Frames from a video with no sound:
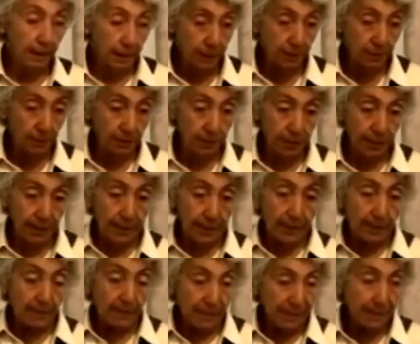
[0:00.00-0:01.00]
молекул
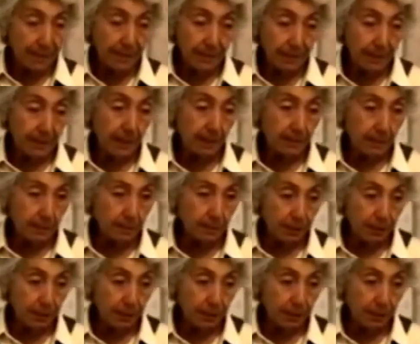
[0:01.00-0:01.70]
принятой нами